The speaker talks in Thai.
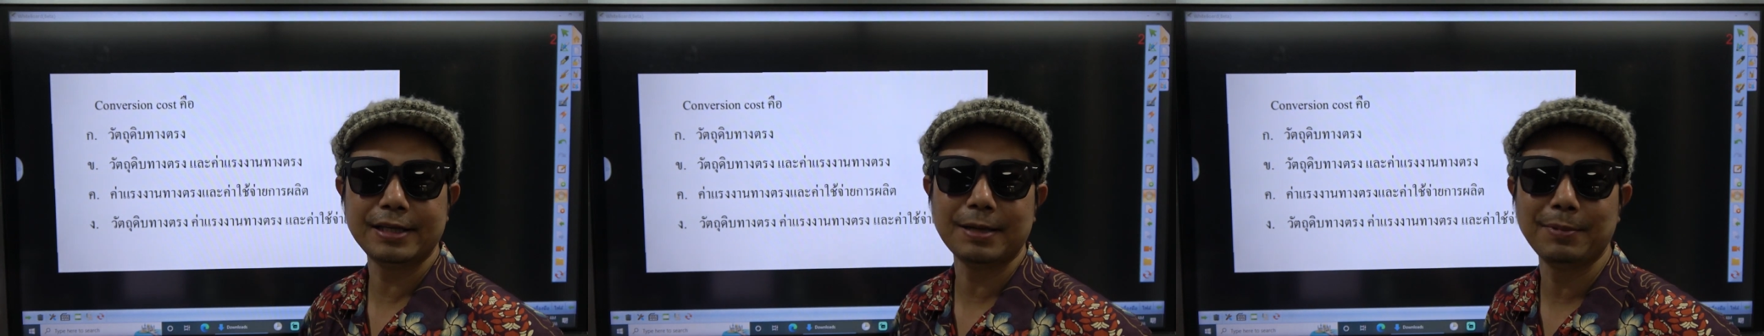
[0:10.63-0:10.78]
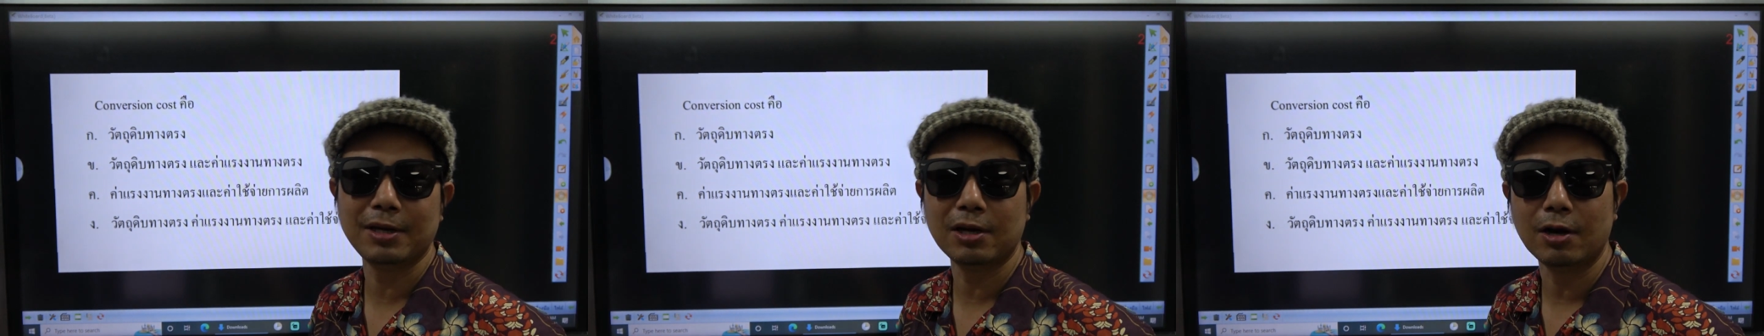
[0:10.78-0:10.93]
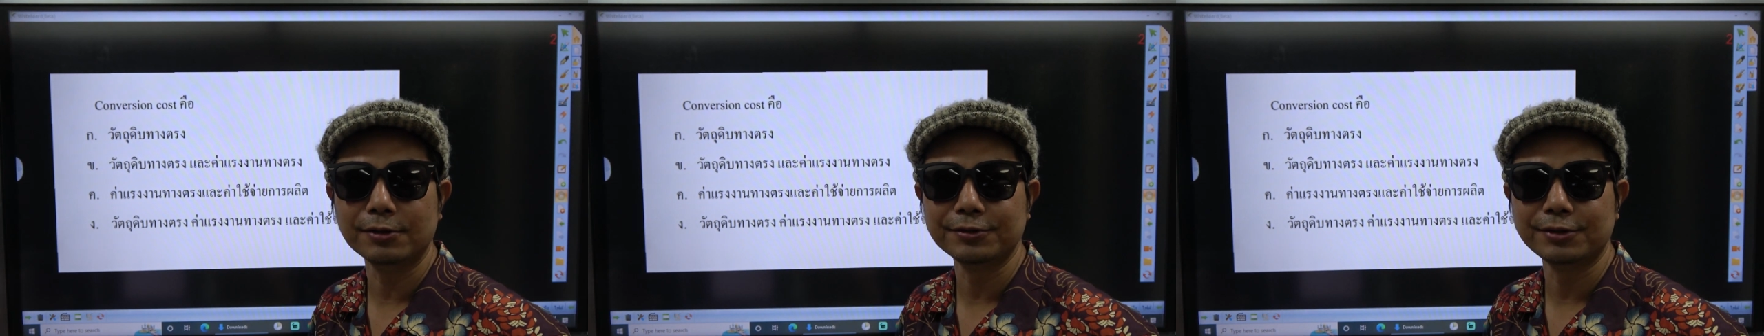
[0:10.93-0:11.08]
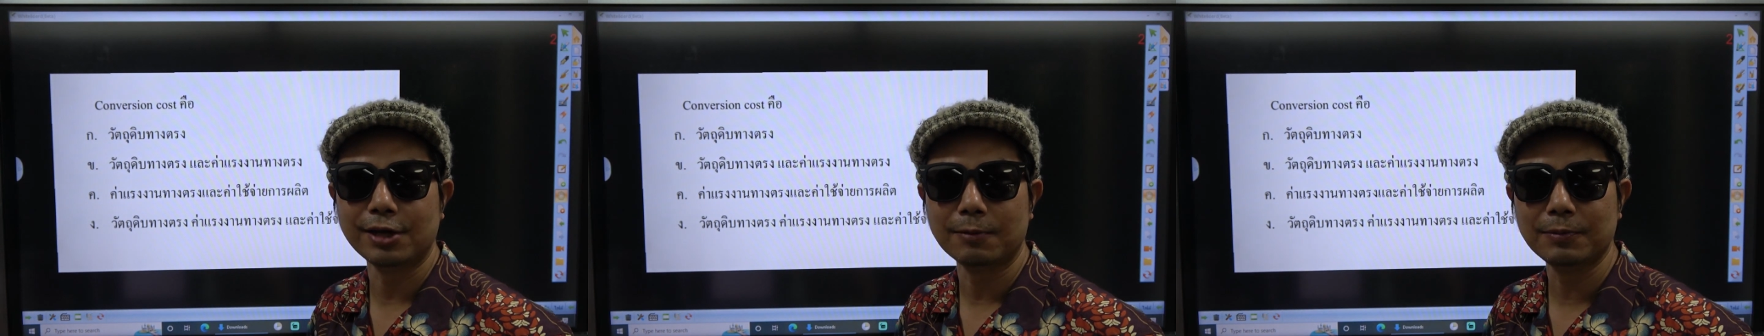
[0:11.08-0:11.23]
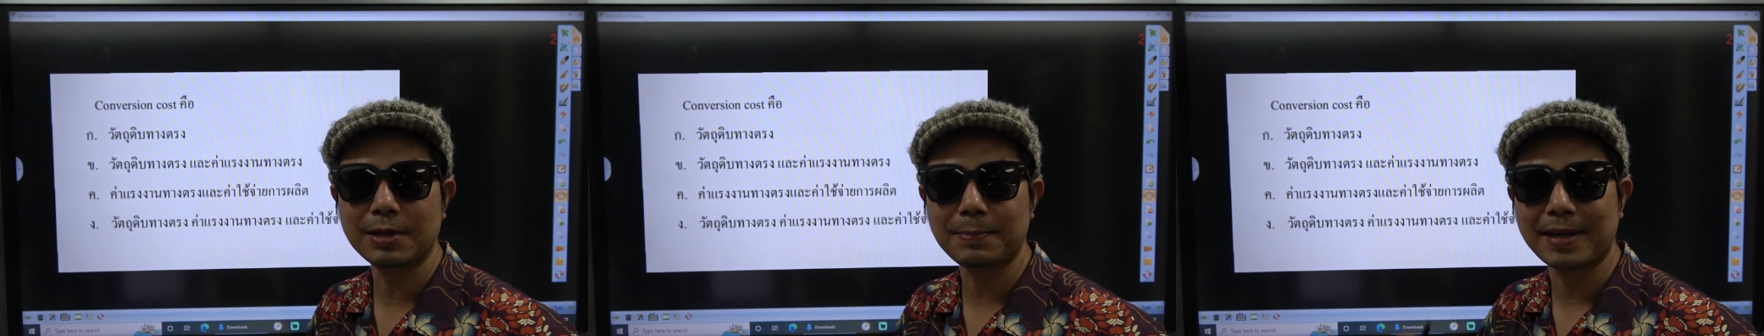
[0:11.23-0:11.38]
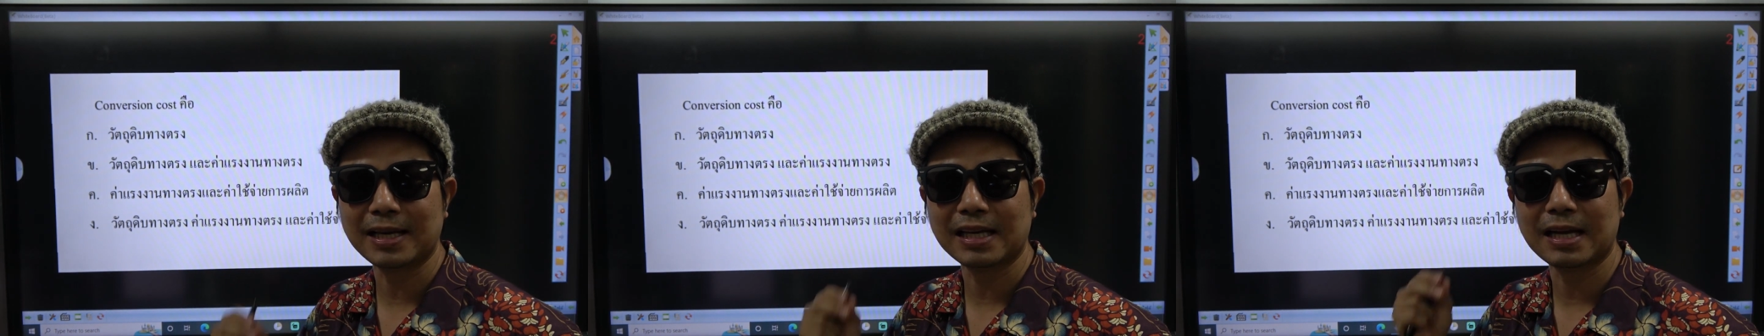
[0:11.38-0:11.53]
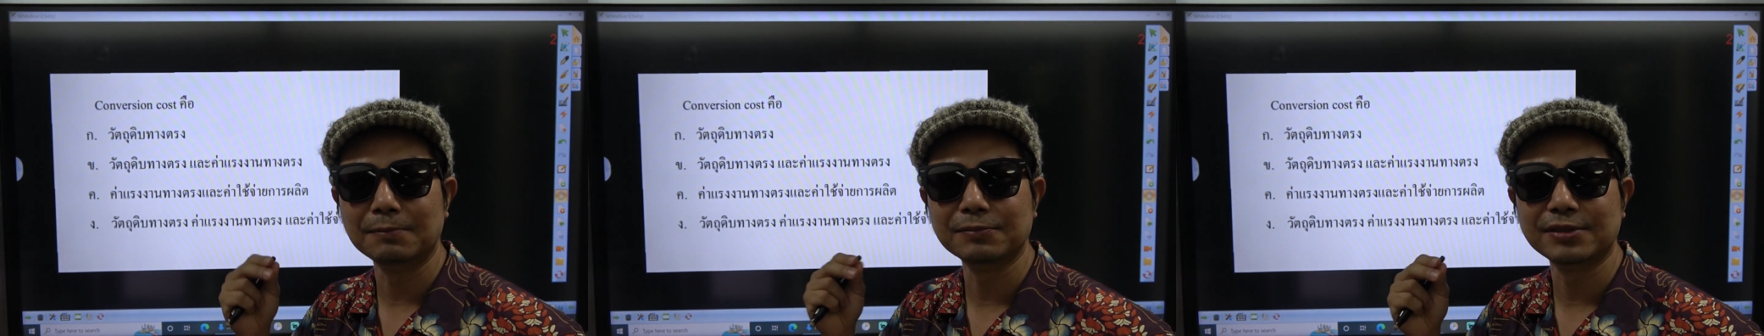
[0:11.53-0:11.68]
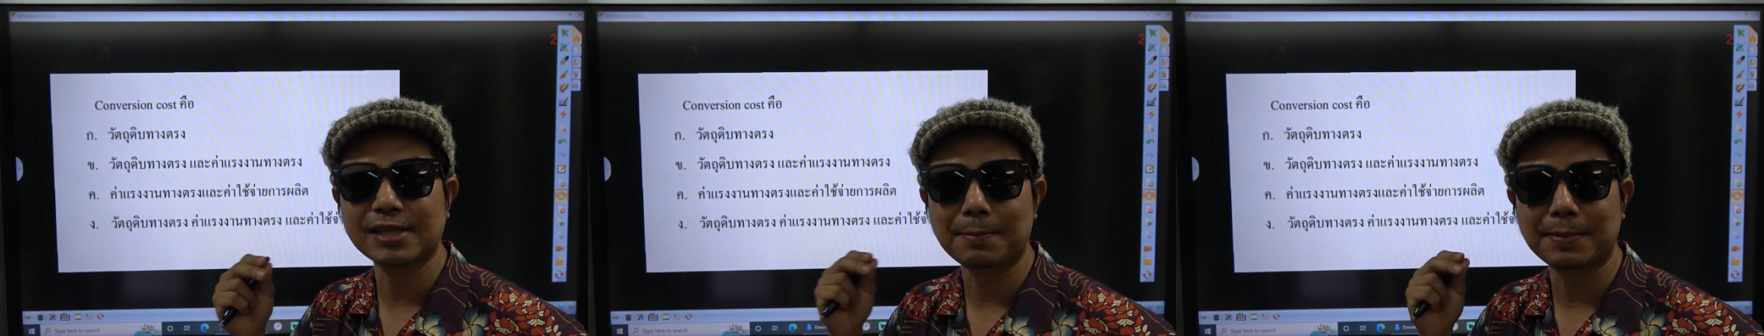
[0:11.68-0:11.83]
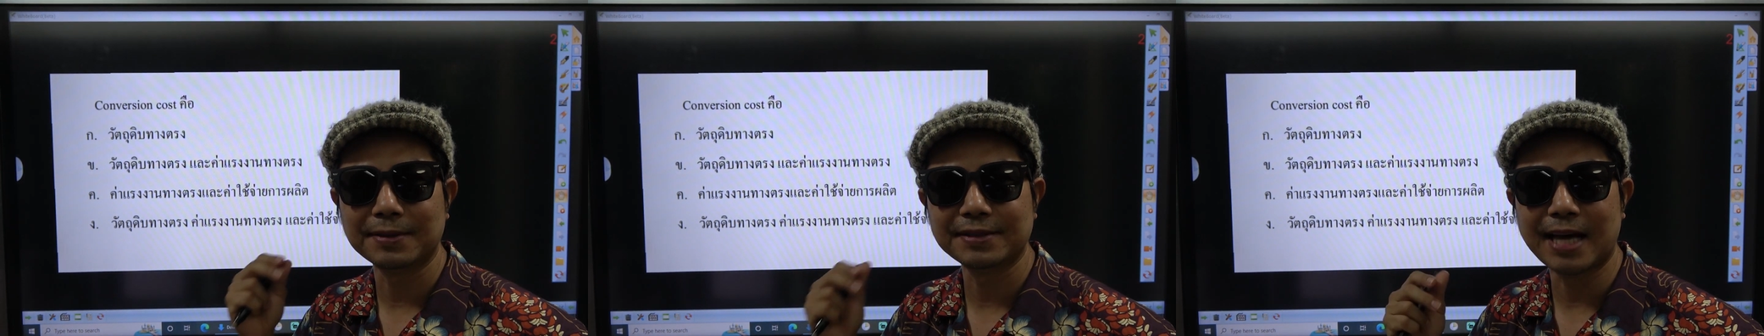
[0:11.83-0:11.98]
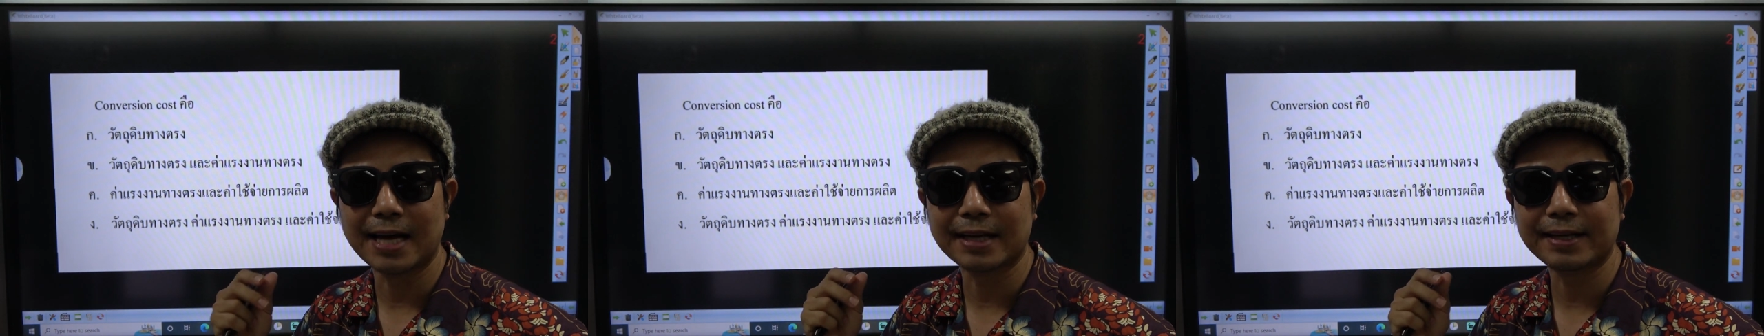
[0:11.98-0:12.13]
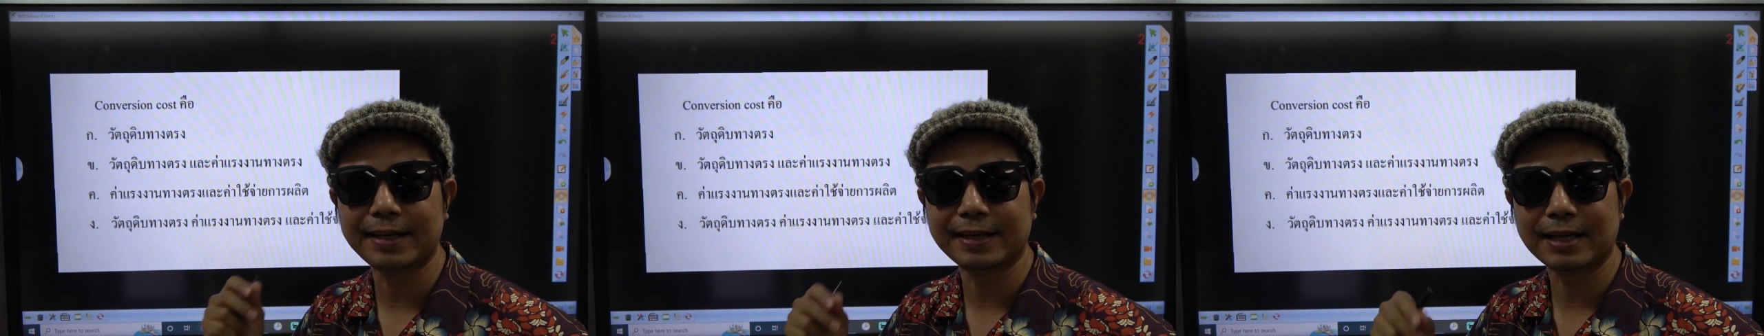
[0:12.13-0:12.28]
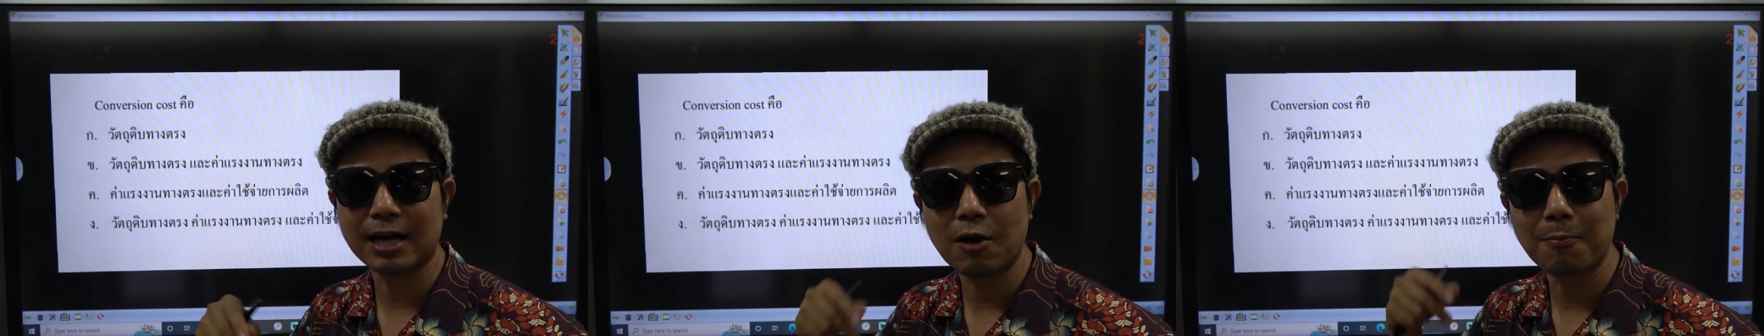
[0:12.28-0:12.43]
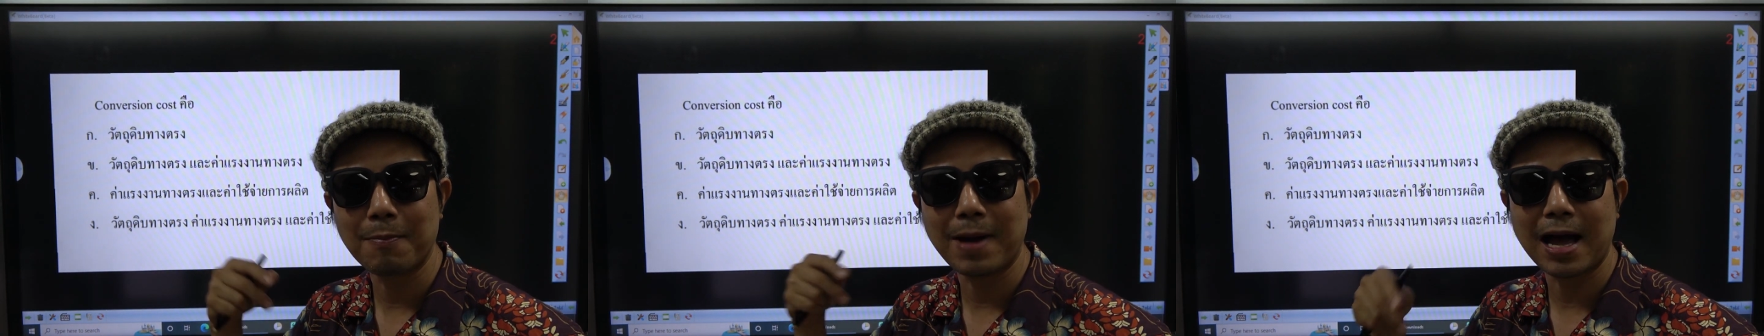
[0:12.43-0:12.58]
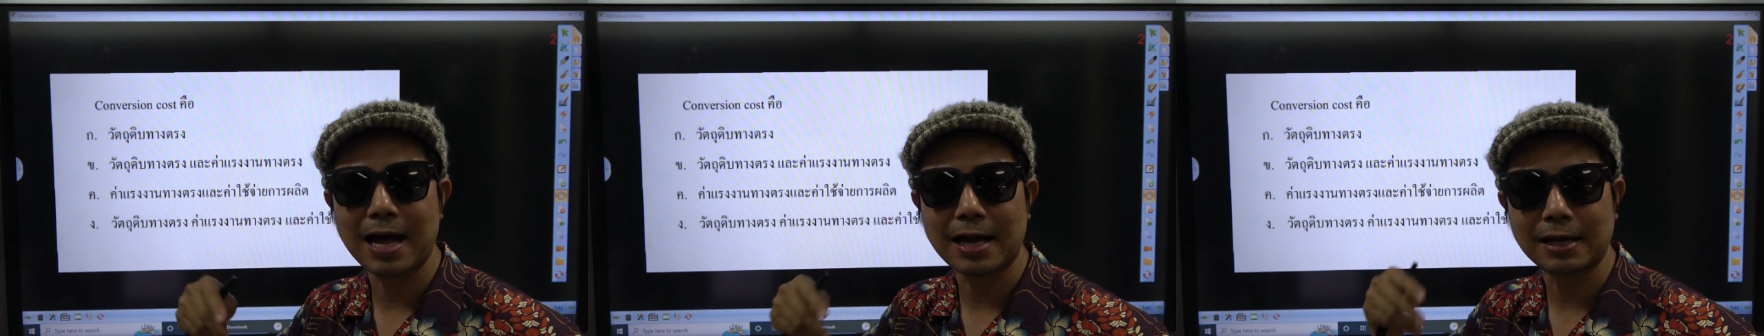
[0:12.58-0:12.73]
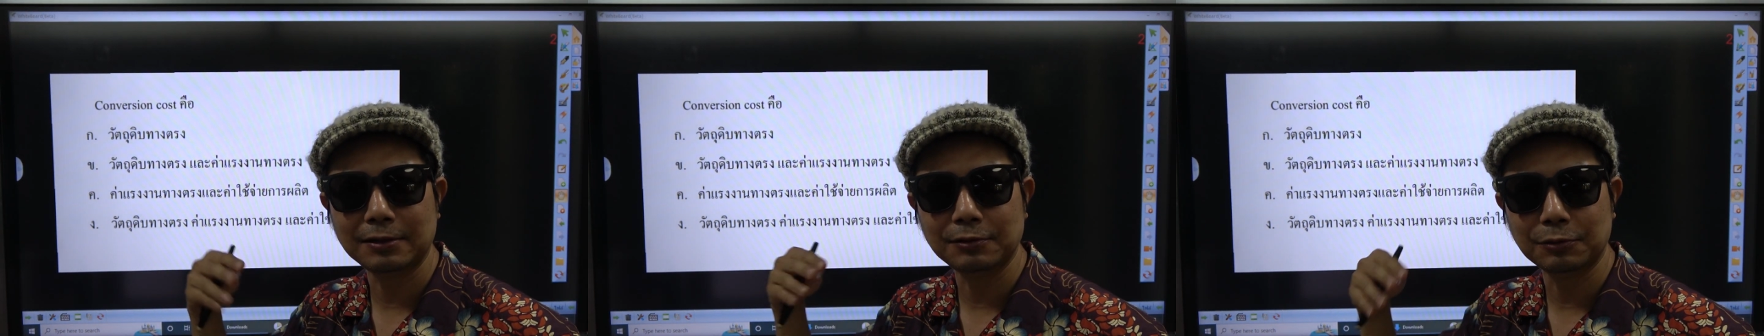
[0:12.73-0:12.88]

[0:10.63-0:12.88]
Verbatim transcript: จะมีข้อสอบที่เป็นคำศัพท์ภาษาอังกฤษเข้ามา